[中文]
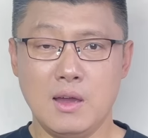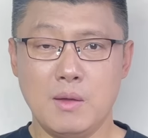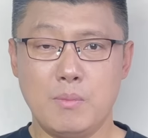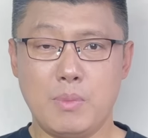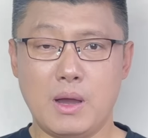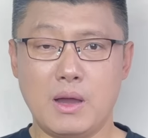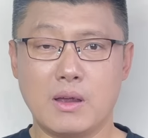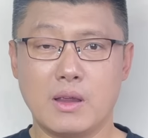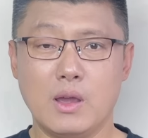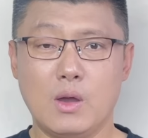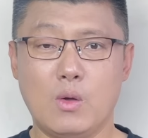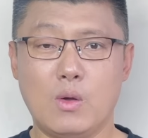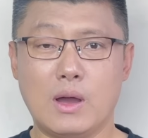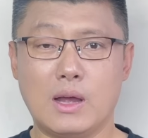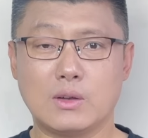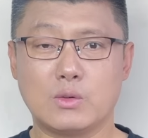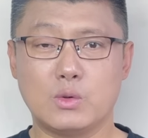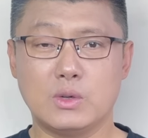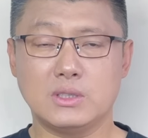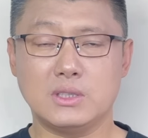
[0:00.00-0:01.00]
朋友
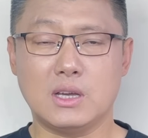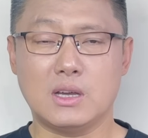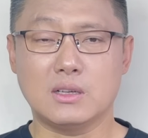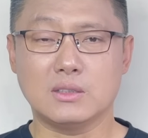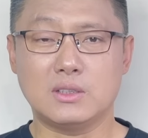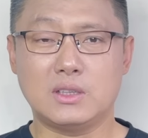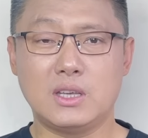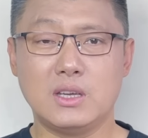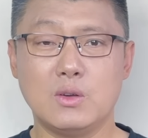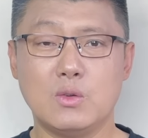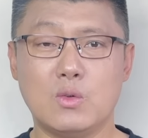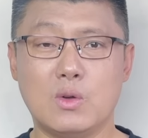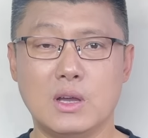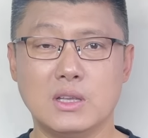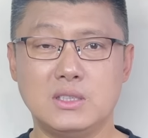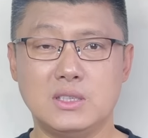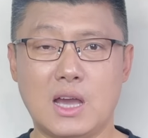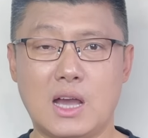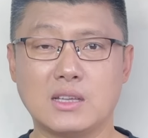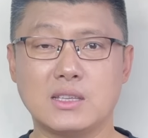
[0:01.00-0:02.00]
啊说想听我
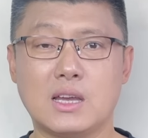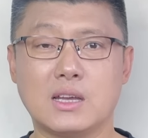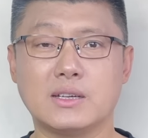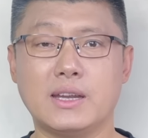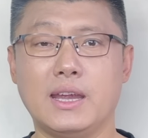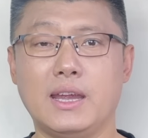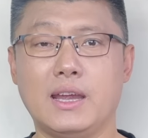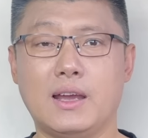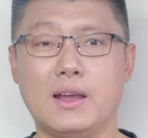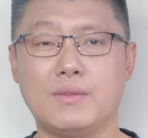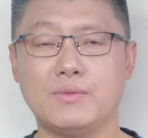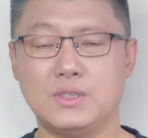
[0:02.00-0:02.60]
讲讲这个，